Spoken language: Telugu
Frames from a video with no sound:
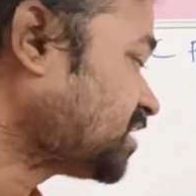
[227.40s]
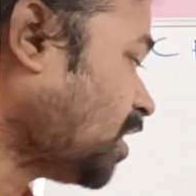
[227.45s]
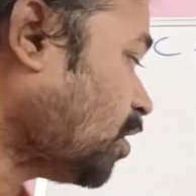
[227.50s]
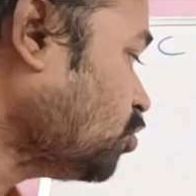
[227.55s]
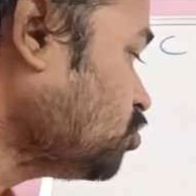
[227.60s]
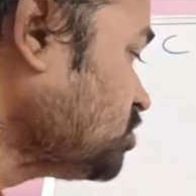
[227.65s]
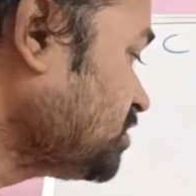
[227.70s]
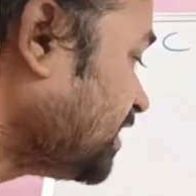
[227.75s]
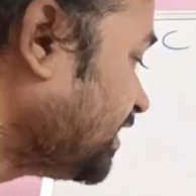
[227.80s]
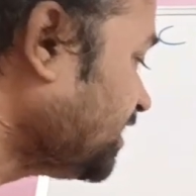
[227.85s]

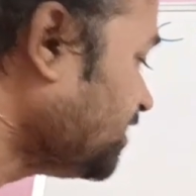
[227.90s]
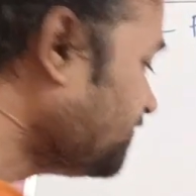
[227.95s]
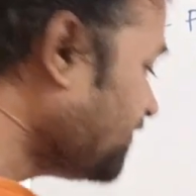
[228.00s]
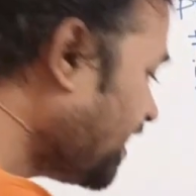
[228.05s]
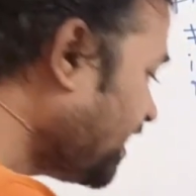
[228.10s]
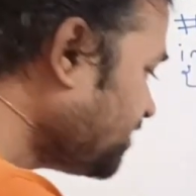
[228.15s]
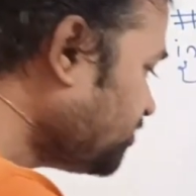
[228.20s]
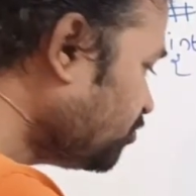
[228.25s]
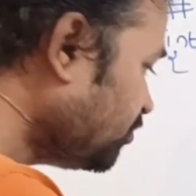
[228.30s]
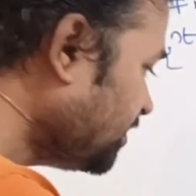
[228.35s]
కౌంట్ అనే
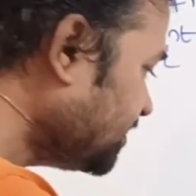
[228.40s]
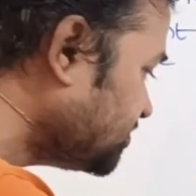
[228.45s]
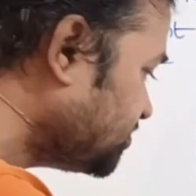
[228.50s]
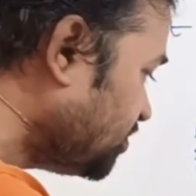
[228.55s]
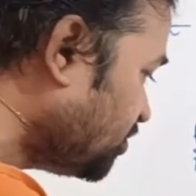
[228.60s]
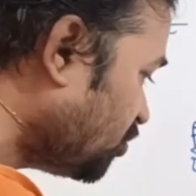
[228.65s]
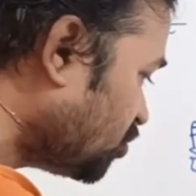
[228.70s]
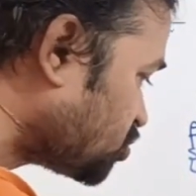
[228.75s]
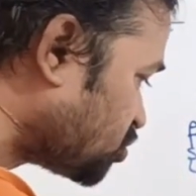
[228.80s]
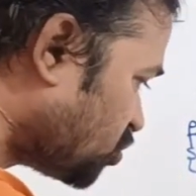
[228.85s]
వాల్యూని
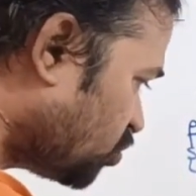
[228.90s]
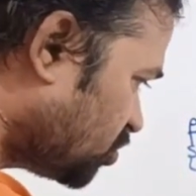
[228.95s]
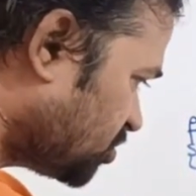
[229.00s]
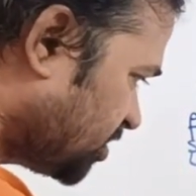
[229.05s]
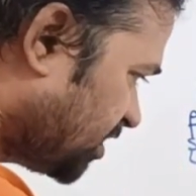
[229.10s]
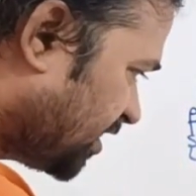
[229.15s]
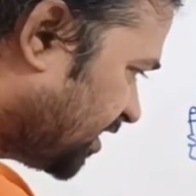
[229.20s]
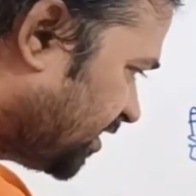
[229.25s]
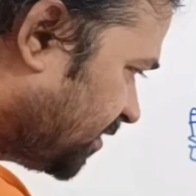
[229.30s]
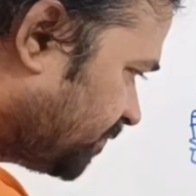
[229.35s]
జీరో స్టోర్
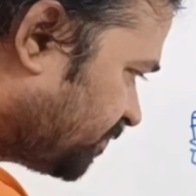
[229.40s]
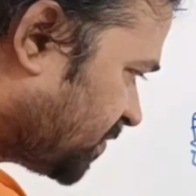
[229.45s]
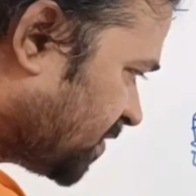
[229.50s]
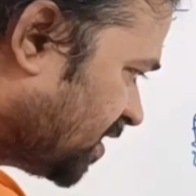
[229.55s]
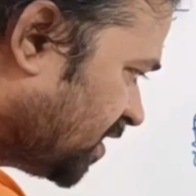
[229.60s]
చేయాలి